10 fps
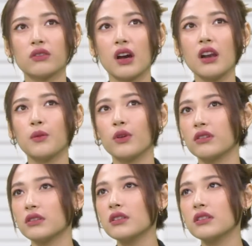nhớ là mọi người
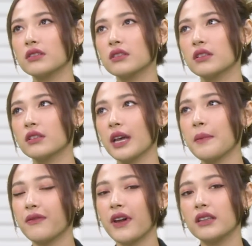thức, các bạn
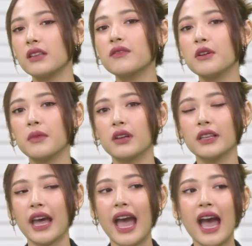fan thức với mình đến
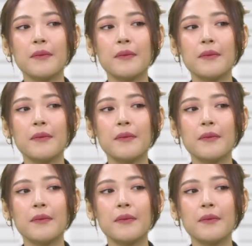cả hai,